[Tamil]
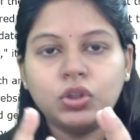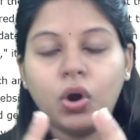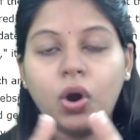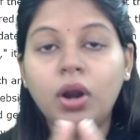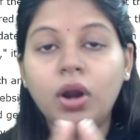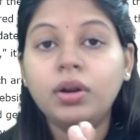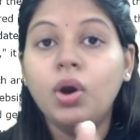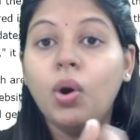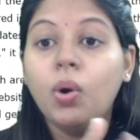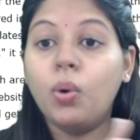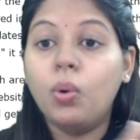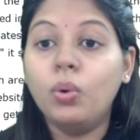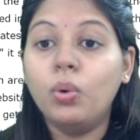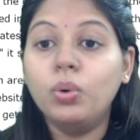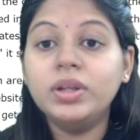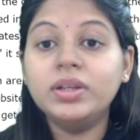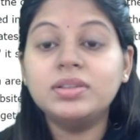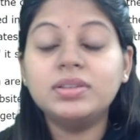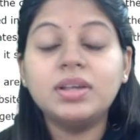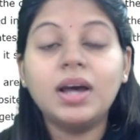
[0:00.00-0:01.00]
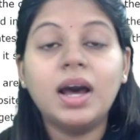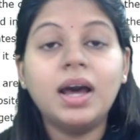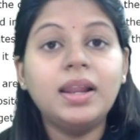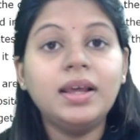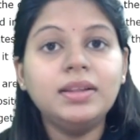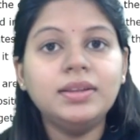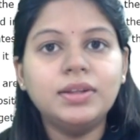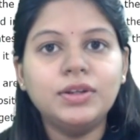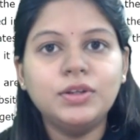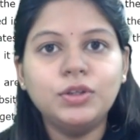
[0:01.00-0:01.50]
தாட்
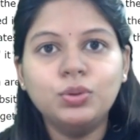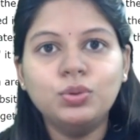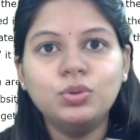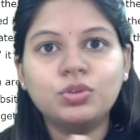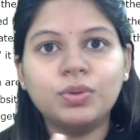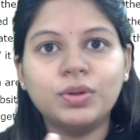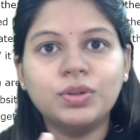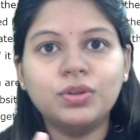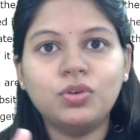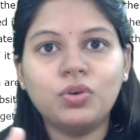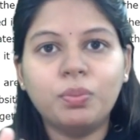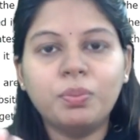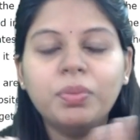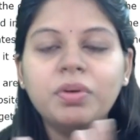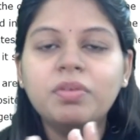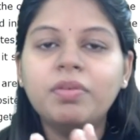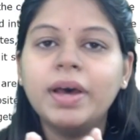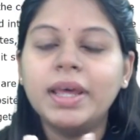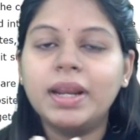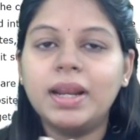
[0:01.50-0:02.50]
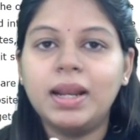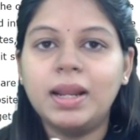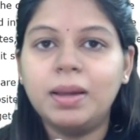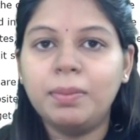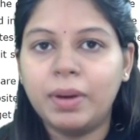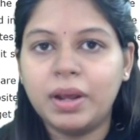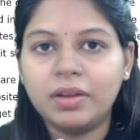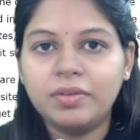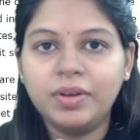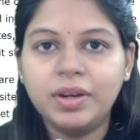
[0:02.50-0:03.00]
ஒரிசாவில் இந்த நியூஸ் வந்து ரொம்ப வைரலாக
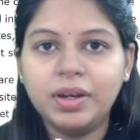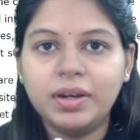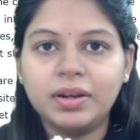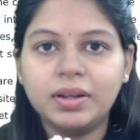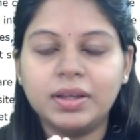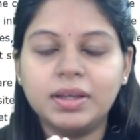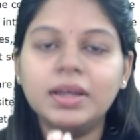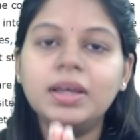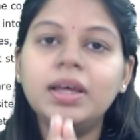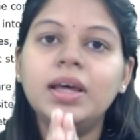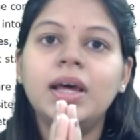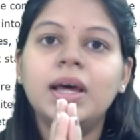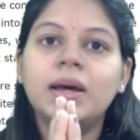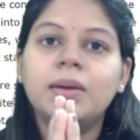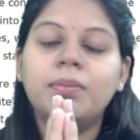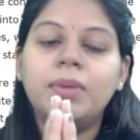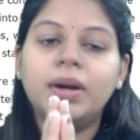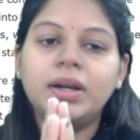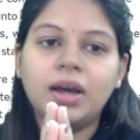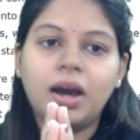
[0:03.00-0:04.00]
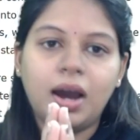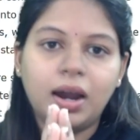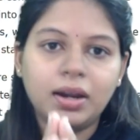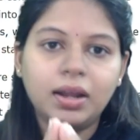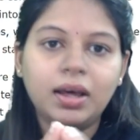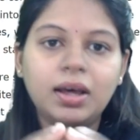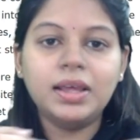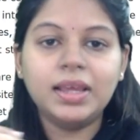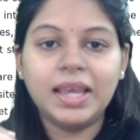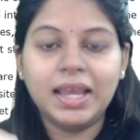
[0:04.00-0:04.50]
பரவிட்டு இருக்கு பட்
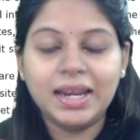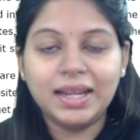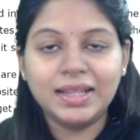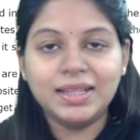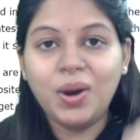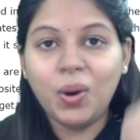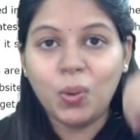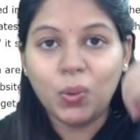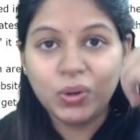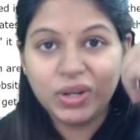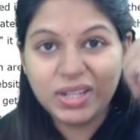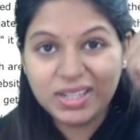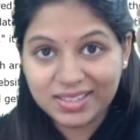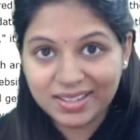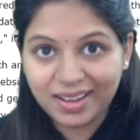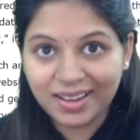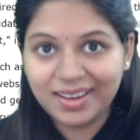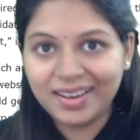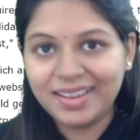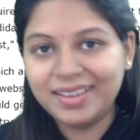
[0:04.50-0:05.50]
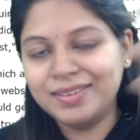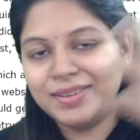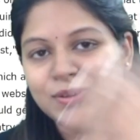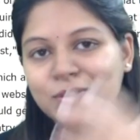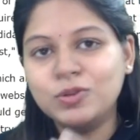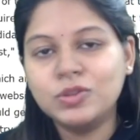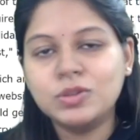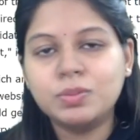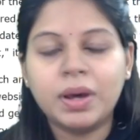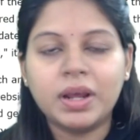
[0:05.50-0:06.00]
ஆனால் என்னதான் ஒரிசாவில் இந்த
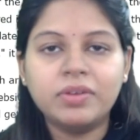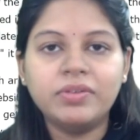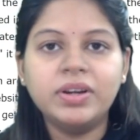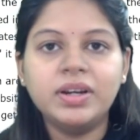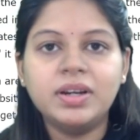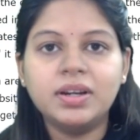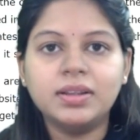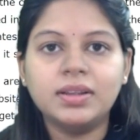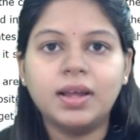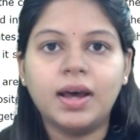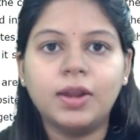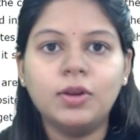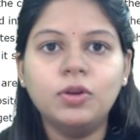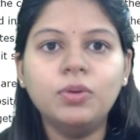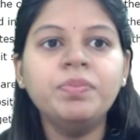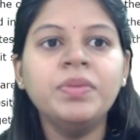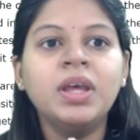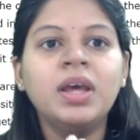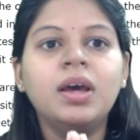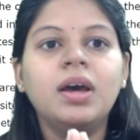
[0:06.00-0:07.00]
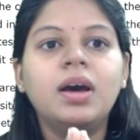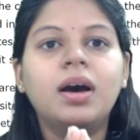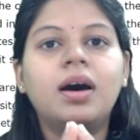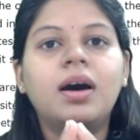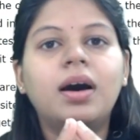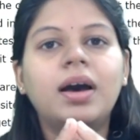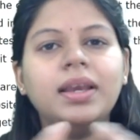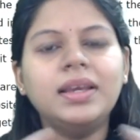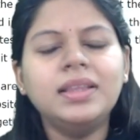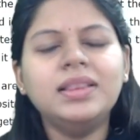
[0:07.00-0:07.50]
நியூஸ் நியூஸ் பரவிட்டு இருந்தாலும்
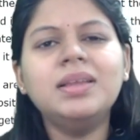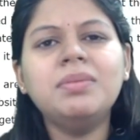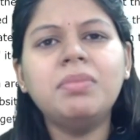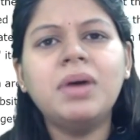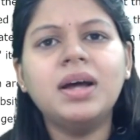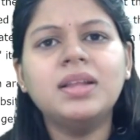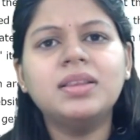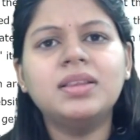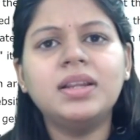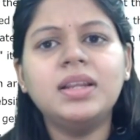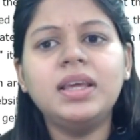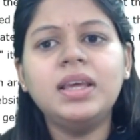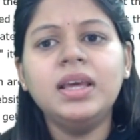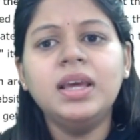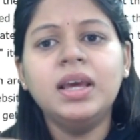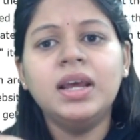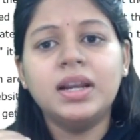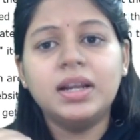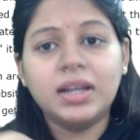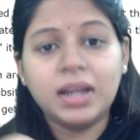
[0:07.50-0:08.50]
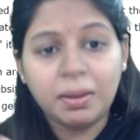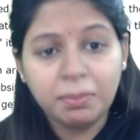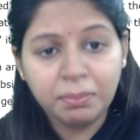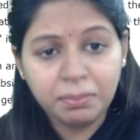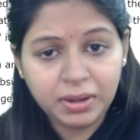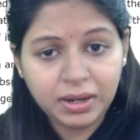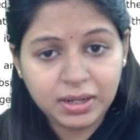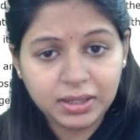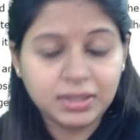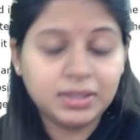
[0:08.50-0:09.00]
இந்த மாதிரி
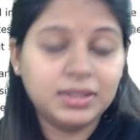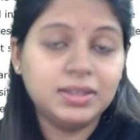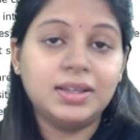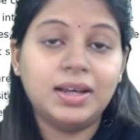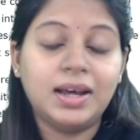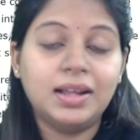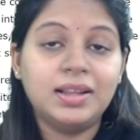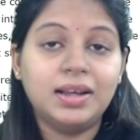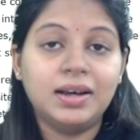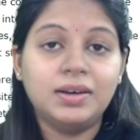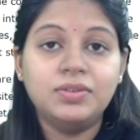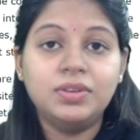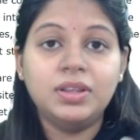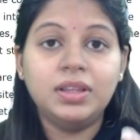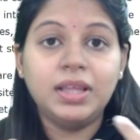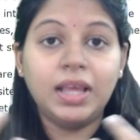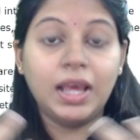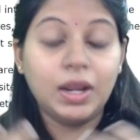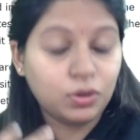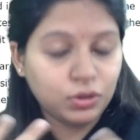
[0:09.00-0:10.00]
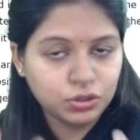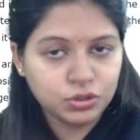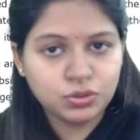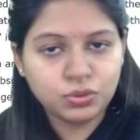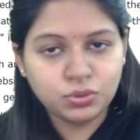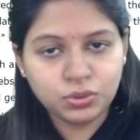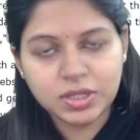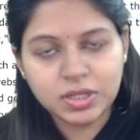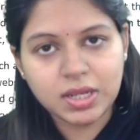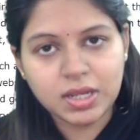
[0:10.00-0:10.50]
நம்மளுக்கு அதாவது என்னோட
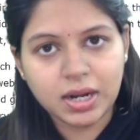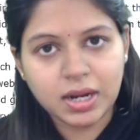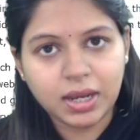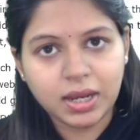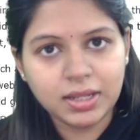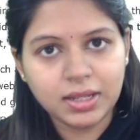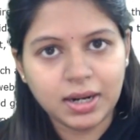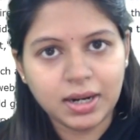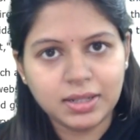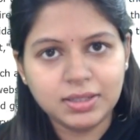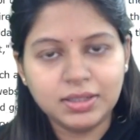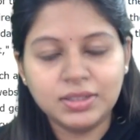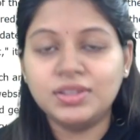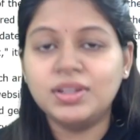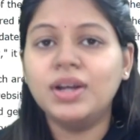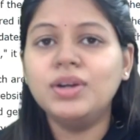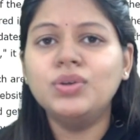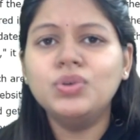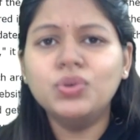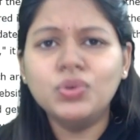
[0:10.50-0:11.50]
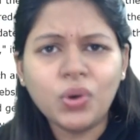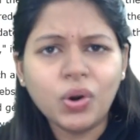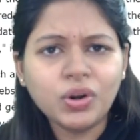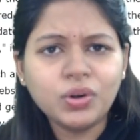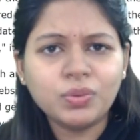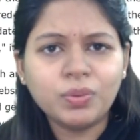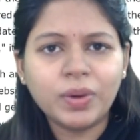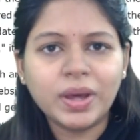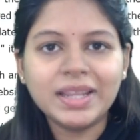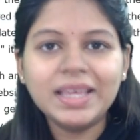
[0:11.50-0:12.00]
ஸ்டூடெண்ட்ஸ் யாருக்காவது நடந்ததுன்னா டு
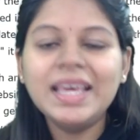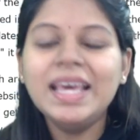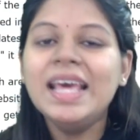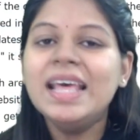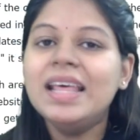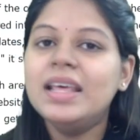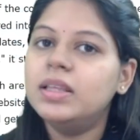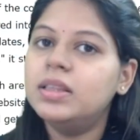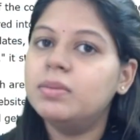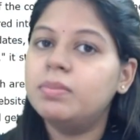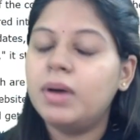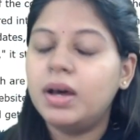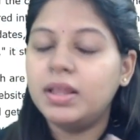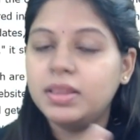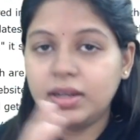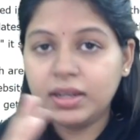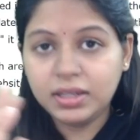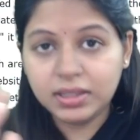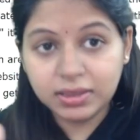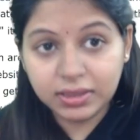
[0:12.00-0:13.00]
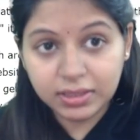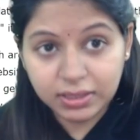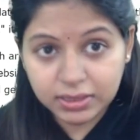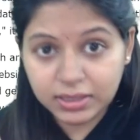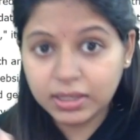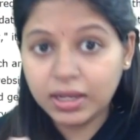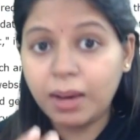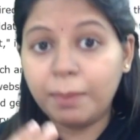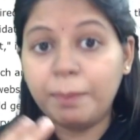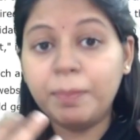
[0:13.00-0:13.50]
நாட் வரி இது மாதிரி
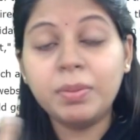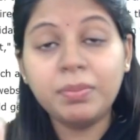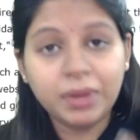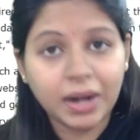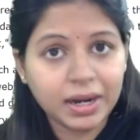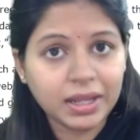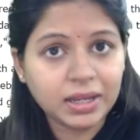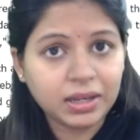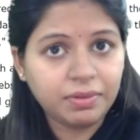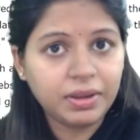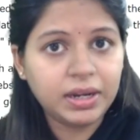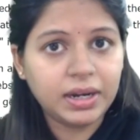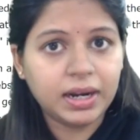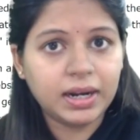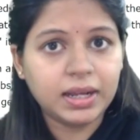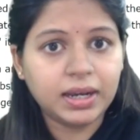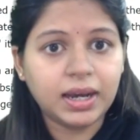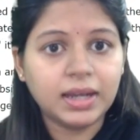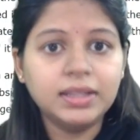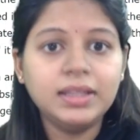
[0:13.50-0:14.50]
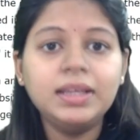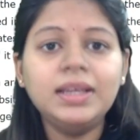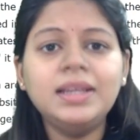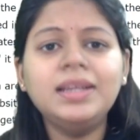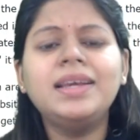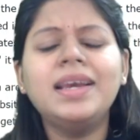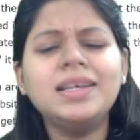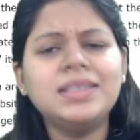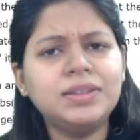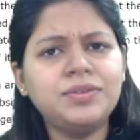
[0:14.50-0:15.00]
இதுக்கப்புறம் நடக்கவே நடக்காது
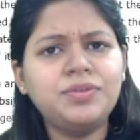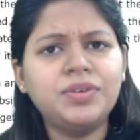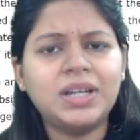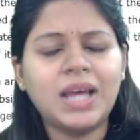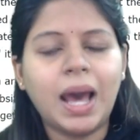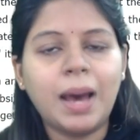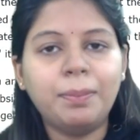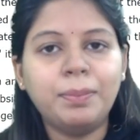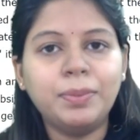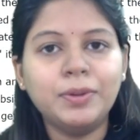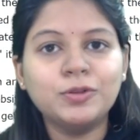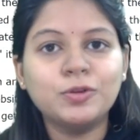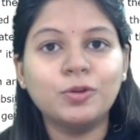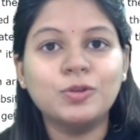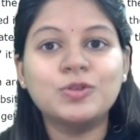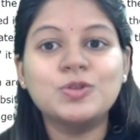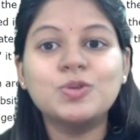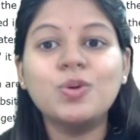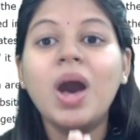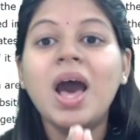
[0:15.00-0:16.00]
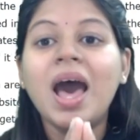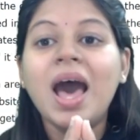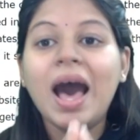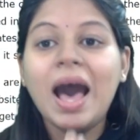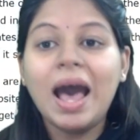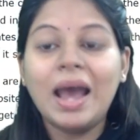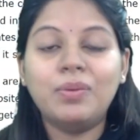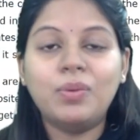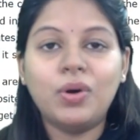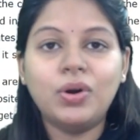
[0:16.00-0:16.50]
இன்கேஸ் இஃப் இட் ஹேப்பன்ஸ் ஆல்சோ
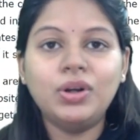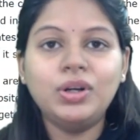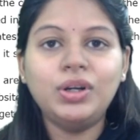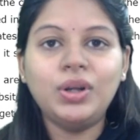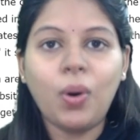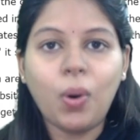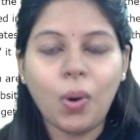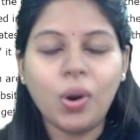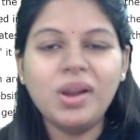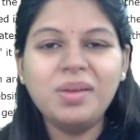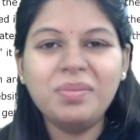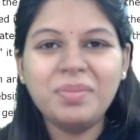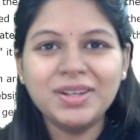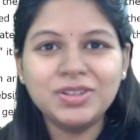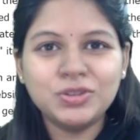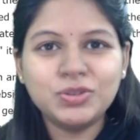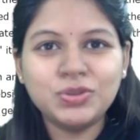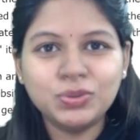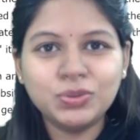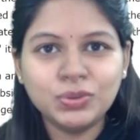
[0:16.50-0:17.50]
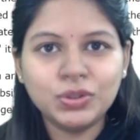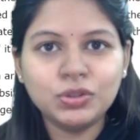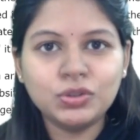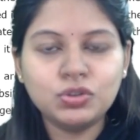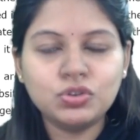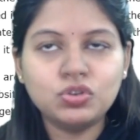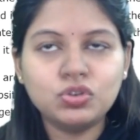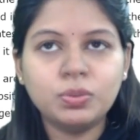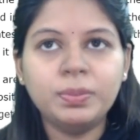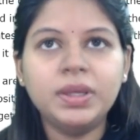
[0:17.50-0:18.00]
ஐ வாண்ட் ஆல் மை
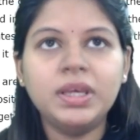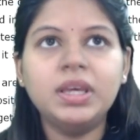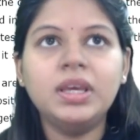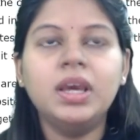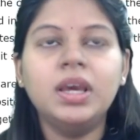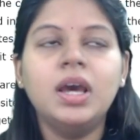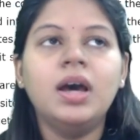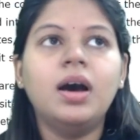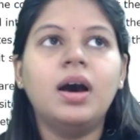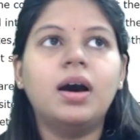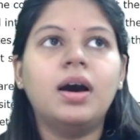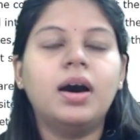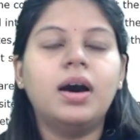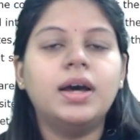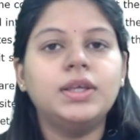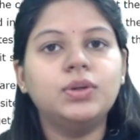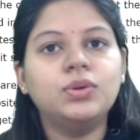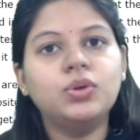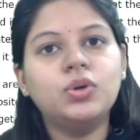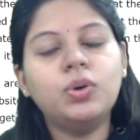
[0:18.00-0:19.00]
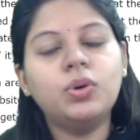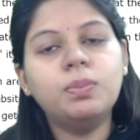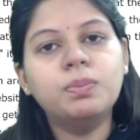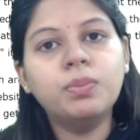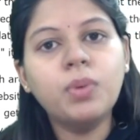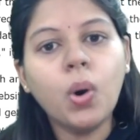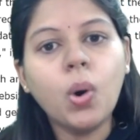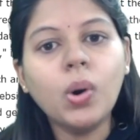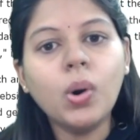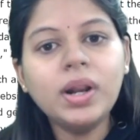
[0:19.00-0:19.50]
ஸ்டூடெண்ட்ஸ் டு பி யூனோ
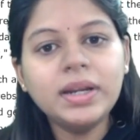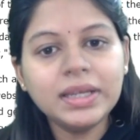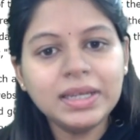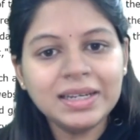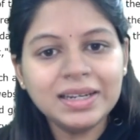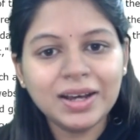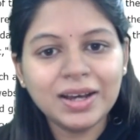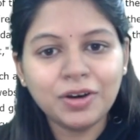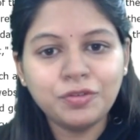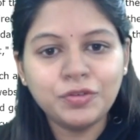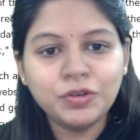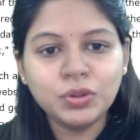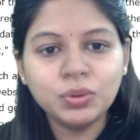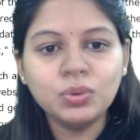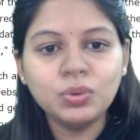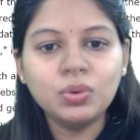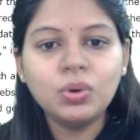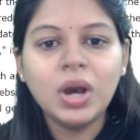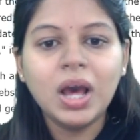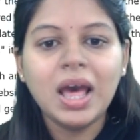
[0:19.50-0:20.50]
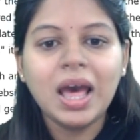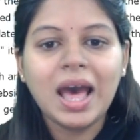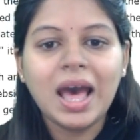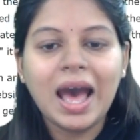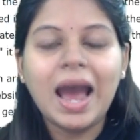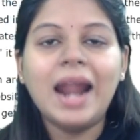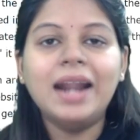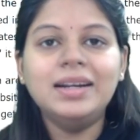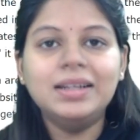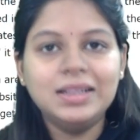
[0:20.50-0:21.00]
போல்ட் இனஃப் டு
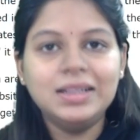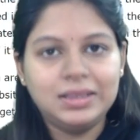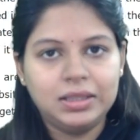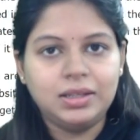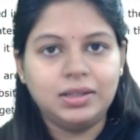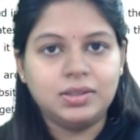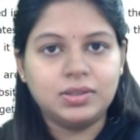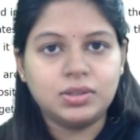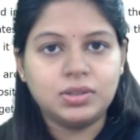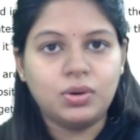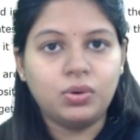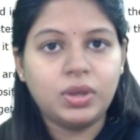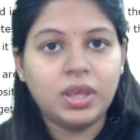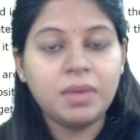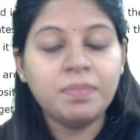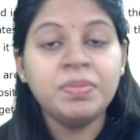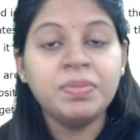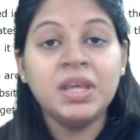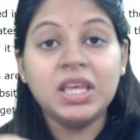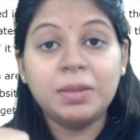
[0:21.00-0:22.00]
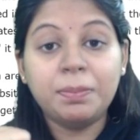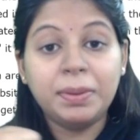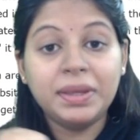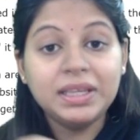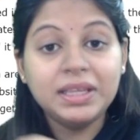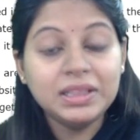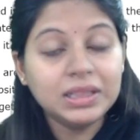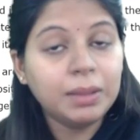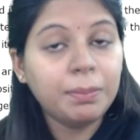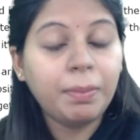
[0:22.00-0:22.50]
ஹேண்டில் திங்ஸ் ஓகே இப்போ
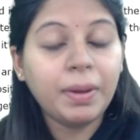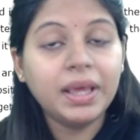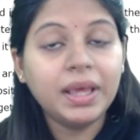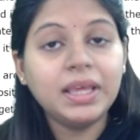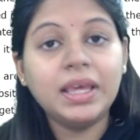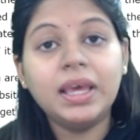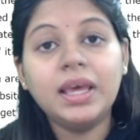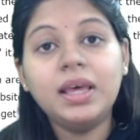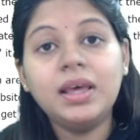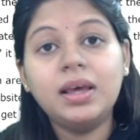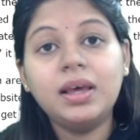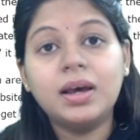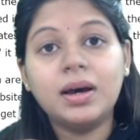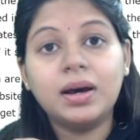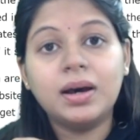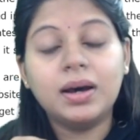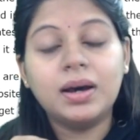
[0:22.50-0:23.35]
இந்த பையன்